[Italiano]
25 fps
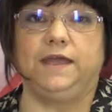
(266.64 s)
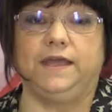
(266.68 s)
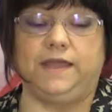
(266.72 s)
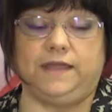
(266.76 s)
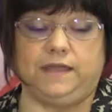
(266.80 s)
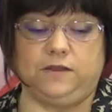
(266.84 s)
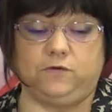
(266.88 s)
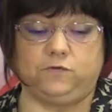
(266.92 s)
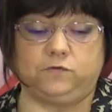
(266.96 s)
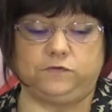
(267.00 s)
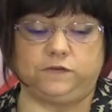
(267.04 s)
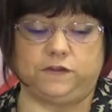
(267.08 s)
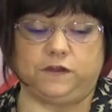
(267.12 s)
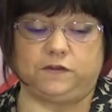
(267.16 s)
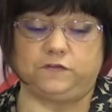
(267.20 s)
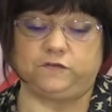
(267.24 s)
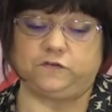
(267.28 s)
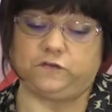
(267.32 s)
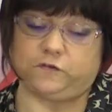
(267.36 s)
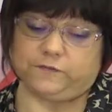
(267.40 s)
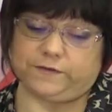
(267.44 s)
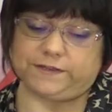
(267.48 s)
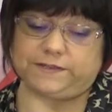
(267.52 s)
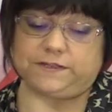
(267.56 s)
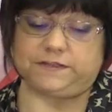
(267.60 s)
e un
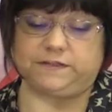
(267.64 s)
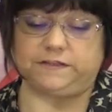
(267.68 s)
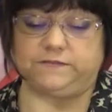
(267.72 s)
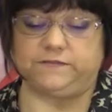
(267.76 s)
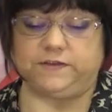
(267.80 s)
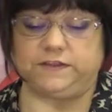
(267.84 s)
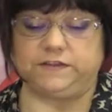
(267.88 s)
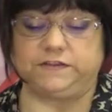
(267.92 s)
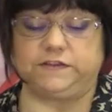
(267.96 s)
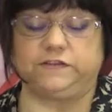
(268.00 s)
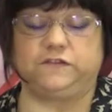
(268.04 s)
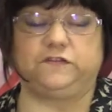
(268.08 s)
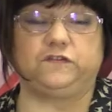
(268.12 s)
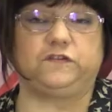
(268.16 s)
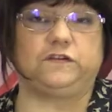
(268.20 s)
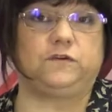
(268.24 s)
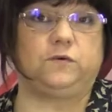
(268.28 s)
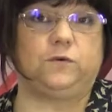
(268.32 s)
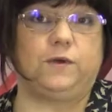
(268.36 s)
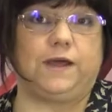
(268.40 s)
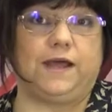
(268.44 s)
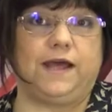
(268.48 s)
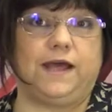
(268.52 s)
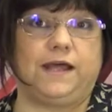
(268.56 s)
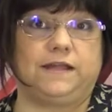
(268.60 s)
giovane di
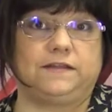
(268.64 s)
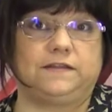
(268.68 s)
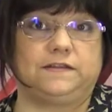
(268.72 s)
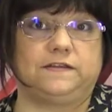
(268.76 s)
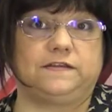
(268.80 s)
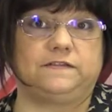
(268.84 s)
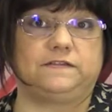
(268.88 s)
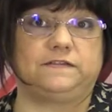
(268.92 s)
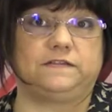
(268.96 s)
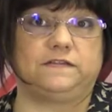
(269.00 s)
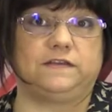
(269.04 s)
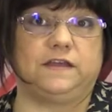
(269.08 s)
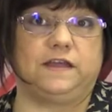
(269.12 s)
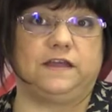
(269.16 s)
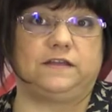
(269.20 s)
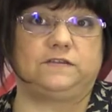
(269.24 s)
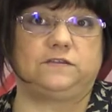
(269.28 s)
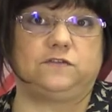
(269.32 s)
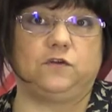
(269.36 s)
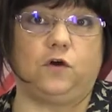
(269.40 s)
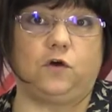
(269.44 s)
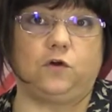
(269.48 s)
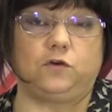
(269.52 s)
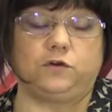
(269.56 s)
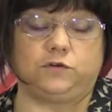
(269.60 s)
25 anni si
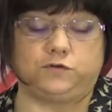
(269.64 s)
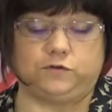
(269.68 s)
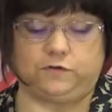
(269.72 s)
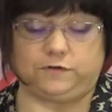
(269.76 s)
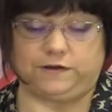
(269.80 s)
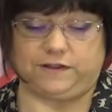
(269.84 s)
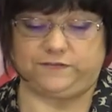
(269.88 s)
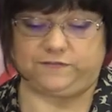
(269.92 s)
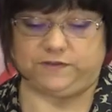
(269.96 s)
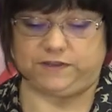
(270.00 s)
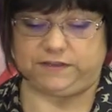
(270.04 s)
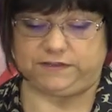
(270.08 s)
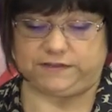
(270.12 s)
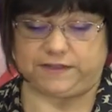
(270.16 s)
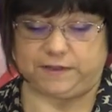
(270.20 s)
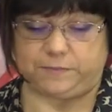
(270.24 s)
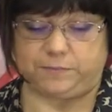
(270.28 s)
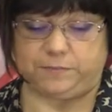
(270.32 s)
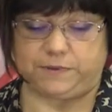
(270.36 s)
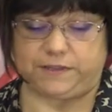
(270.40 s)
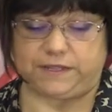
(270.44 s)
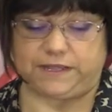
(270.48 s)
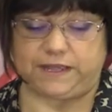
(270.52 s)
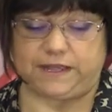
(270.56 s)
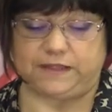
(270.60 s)
è tolto la vita
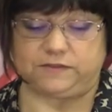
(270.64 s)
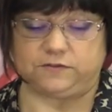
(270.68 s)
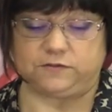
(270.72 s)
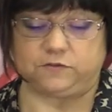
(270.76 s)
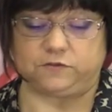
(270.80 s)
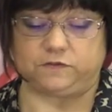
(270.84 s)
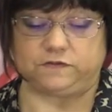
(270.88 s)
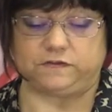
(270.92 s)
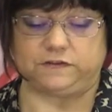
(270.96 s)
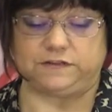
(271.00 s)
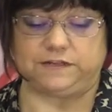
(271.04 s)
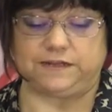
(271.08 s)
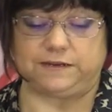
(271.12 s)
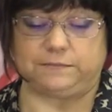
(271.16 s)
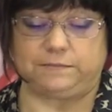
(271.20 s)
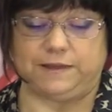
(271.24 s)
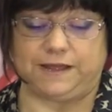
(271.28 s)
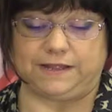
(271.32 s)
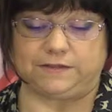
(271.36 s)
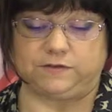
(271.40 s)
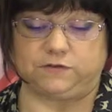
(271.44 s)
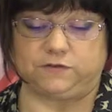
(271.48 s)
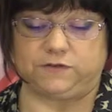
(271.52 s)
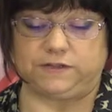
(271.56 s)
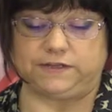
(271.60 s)
impiccandosi nel
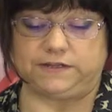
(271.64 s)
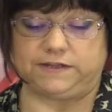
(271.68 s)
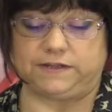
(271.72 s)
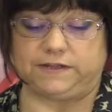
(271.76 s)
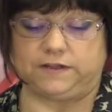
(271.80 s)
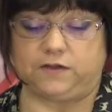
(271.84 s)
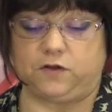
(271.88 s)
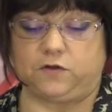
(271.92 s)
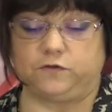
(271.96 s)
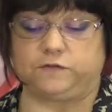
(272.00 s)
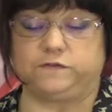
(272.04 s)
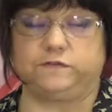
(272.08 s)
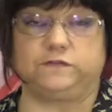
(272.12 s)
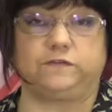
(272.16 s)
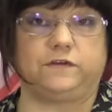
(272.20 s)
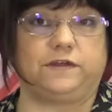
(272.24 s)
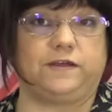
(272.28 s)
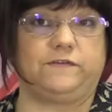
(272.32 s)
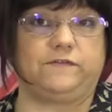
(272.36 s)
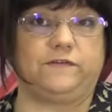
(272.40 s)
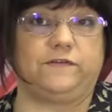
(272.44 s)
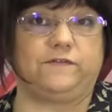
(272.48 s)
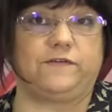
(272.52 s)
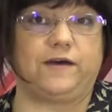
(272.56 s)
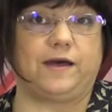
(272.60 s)
bagno del negozio
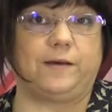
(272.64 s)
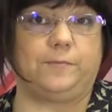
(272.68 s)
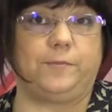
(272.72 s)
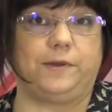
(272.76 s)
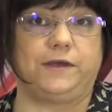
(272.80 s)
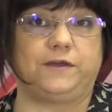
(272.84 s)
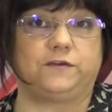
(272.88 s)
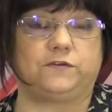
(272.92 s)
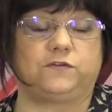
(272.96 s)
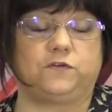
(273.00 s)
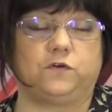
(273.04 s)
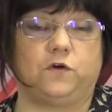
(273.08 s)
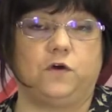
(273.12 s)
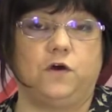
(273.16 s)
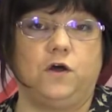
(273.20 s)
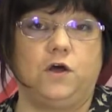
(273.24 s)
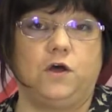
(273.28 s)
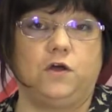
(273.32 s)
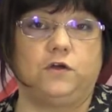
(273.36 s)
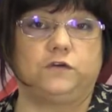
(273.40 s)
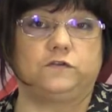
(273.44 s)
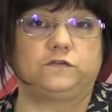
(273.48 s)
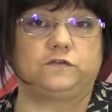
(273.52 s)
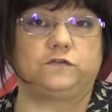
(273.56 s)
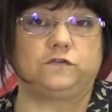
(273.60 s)
che aveva aperto
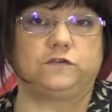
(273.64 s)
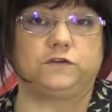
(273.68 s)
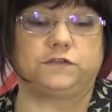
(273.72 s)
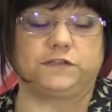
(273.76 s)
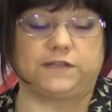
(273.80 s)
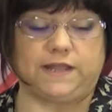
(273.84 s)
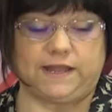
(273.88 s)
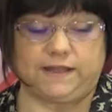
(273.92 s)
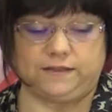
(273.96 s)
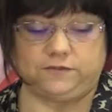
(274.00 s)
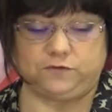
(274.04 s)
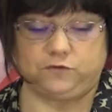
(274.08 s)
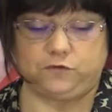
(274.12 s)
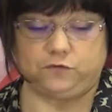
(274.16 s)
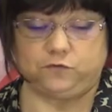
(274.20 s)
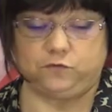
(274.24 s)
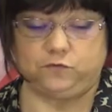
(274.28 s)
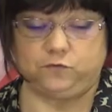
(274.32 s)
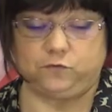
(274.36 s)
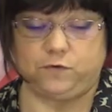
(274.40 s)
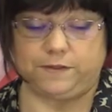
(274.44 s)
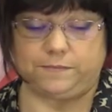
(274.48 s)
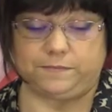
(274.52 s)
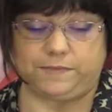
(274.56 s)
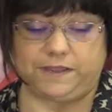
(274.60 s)
soltanto
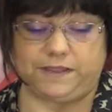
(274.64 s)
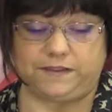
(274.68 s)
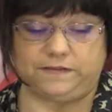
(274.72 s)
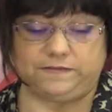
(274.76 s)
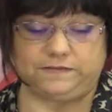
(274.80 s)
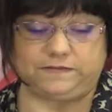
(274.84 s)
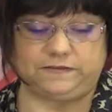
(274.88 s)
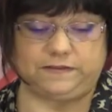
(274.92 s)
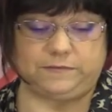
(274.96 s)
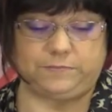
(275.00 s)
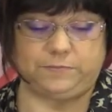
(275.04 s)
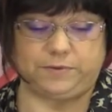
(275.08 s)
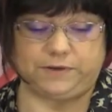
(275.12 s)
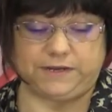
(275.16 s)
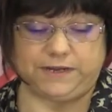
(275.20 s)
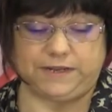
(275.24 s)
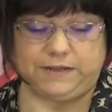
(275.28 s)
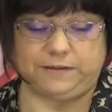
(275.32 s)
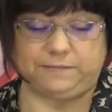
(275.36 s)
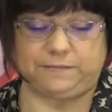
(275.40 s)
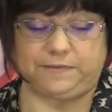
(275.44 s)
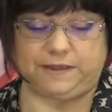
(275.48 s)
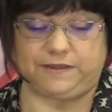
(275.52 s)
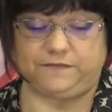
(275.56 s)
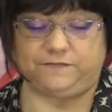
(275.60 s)
due mesi
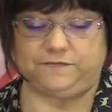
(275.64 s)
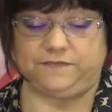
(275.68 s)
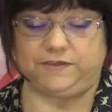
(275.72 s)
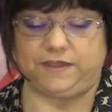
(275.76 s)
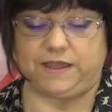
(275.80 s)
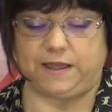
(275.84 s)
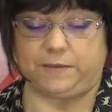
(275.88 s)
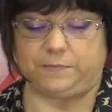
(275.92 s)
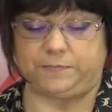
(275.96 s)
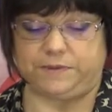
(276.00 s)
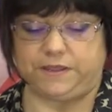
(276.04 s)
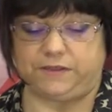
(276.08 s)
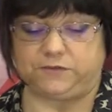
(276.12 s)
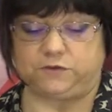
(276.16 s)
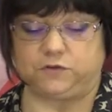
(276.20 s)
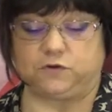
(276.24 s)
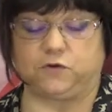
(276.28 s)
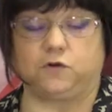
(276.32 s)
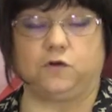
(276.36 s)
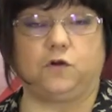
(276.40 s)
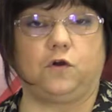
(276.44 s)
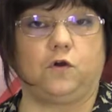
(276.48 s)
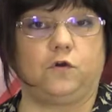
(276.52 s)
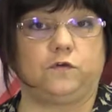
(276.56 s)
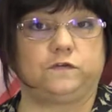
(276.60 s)
prima in via
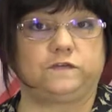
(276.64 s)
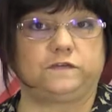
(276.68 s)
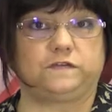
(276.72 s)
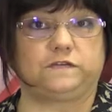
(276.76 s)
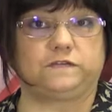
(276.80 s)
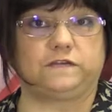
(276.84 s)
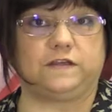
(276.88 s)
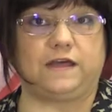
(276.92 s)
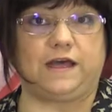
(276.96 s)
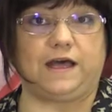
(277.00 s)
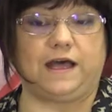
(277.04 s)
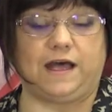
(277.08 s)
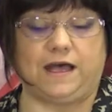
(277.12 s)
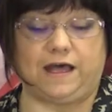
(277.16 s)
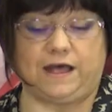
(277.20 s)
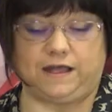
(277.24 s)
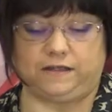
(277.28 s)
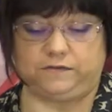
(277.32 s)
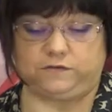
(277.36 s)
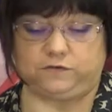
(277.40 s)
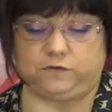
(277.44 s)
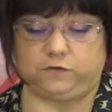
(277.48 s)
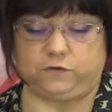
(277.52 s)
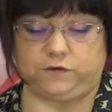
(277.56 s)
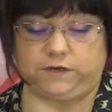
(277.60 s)
Pietro Cossa
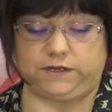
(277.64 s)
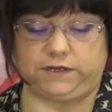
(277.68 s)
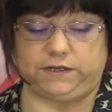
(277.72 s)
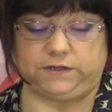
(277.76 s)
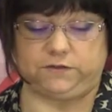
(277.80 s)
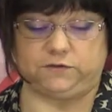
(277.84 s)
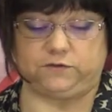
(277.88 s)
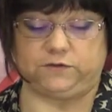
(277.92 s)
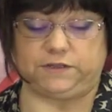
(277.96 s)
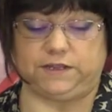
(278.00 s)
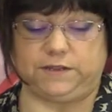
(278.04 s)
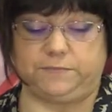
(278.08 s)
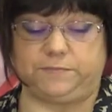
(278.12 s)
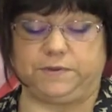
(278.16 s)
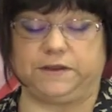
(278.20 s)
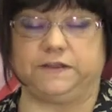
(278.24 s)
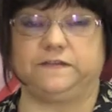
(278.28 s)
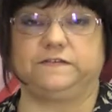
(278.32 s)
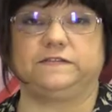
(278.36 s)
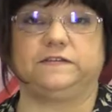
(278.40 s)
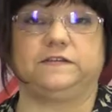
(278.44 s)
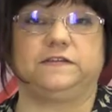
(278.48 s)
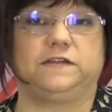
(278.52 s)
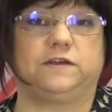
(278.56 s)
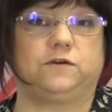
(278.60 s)
a Torino nei
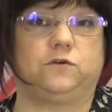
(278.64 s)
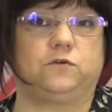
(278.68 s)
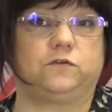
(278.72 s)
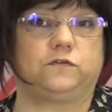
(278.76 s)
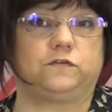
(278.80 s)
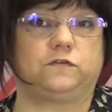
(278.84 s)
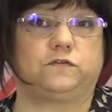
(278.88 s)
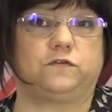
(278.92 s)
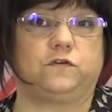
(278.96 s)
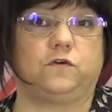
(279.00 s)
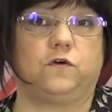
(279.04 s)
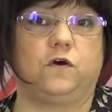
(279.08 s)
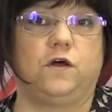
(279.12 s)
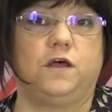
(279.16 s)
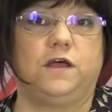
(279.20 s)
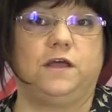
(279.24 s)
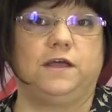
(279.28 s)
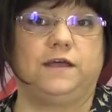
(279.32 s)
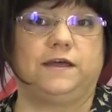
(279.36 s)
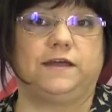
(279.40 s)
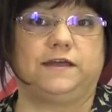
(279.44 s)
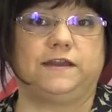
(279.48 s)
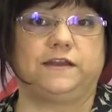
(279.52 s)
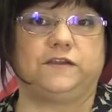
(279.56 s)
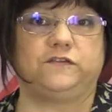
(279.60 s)
pressi di Corso
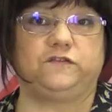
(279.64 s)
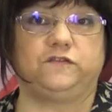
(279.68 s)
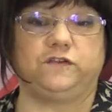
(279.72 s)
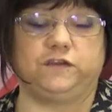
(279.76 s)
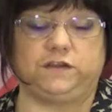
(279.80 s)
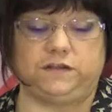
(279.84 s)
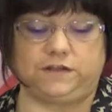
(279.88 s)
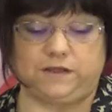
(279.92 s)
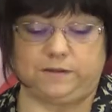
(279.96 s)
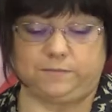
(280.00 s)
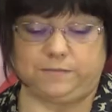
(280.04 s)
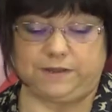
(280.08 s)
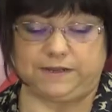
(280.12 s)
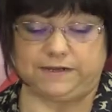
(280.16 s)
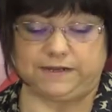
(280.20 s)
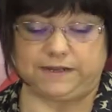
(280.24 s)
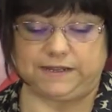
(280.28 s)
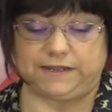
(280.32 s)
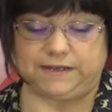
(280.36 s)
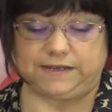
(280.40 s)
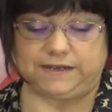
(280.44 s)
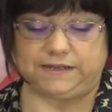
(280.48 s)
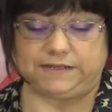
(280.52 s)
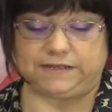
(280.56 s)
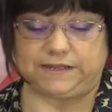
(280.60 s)
Regina
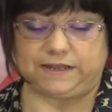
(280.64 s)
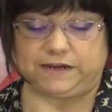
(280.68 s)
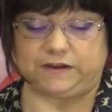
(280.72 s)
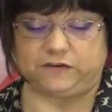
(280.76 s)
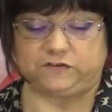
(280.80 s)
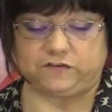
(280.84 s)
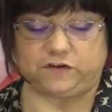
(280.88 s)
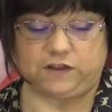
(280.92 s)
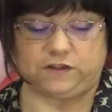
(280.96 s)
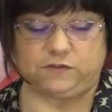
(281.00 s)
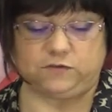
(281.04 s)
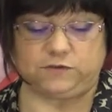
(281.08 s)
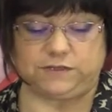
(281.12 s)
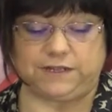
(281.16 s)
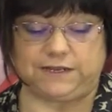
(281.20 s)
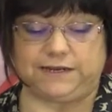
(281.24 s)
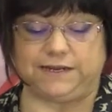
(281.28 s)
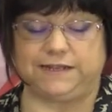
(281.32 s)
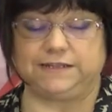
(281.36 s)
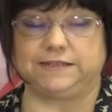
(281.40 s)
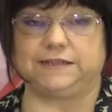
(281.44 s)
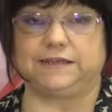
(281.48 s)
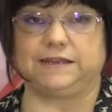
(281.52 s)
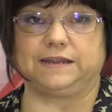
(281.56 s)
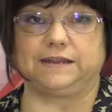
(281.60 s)
Margherita lasciando una
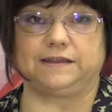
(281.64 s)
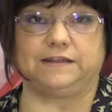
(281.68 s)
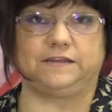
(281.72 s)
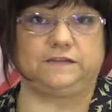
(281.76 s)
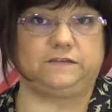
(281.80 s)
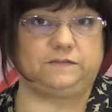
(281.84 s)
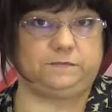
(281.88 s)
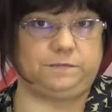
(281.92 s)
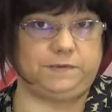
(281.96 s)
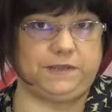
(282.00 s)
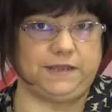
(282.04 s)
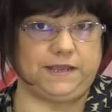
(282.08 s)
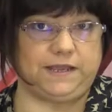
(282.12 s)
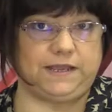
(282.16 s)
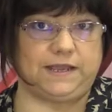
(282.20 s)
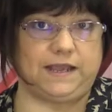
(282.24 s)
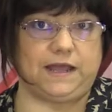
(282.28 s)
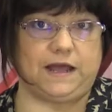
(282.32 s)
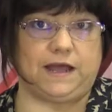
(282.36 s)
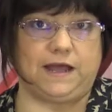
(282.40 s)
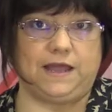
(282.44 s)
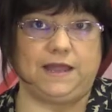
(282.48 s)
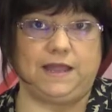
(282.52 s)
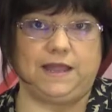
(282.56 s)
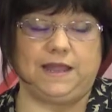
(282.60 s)
lettera che
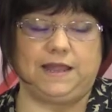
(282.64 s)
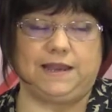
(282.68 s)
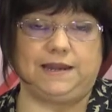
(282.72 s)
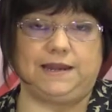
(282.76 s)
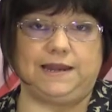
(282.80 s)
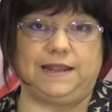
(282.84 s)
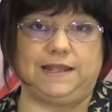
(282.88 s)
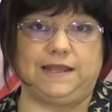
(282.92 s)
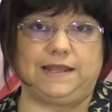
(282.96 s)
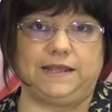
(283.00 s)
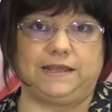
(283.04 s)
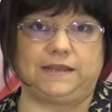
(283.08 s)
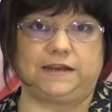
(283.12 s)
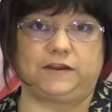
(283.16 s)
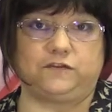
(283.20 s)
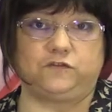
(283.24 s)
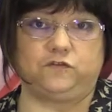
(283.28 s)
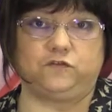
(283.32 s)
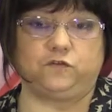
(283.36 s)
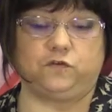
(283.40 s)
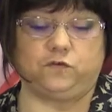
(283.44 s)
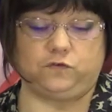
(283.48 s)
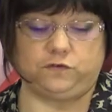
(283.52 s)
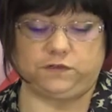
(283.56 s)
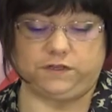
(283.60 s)
spiega le
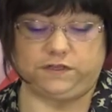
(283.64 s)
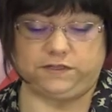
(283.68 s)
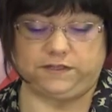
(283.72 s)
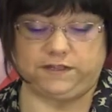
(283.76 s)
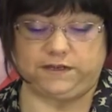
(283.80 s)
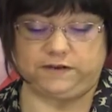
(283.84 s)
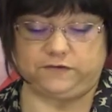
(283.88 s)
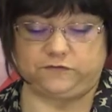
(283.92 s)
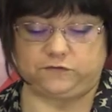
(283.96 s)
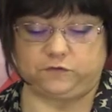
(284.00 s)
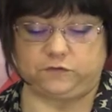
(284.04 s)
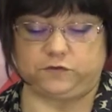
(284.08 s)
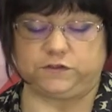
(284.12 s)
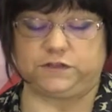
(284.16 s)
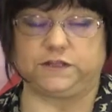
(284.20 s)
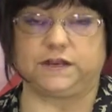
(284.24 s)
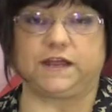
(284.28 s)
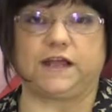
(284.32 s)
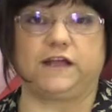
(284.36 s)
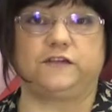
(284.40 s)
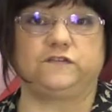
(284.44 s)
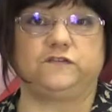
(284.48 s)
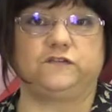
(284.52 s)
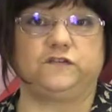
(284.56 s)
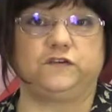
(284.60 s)
ragioni del suo
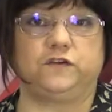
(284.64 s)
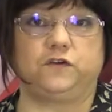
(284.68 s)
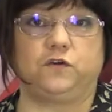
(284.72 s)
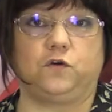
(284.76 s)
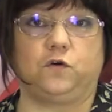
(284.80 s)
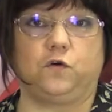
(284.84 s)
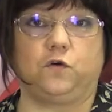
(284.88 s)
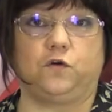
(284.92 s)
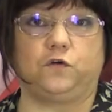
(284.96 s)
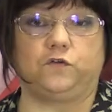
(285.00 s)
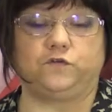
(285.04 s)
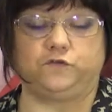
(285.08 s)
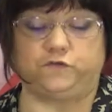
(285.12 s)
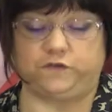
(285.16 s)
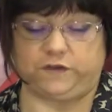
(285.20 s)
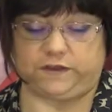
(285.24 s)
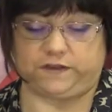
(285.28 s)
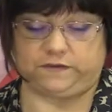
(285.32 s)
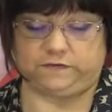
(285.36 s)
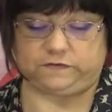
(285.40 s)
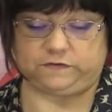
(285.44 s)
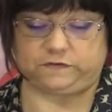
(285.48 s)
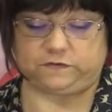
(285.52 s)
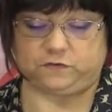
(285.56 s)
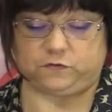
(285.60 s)
tragico
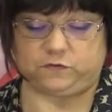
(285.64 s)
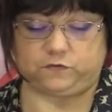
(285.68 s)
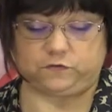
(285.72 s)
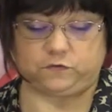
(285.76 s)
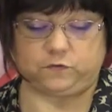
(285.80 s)
gesto.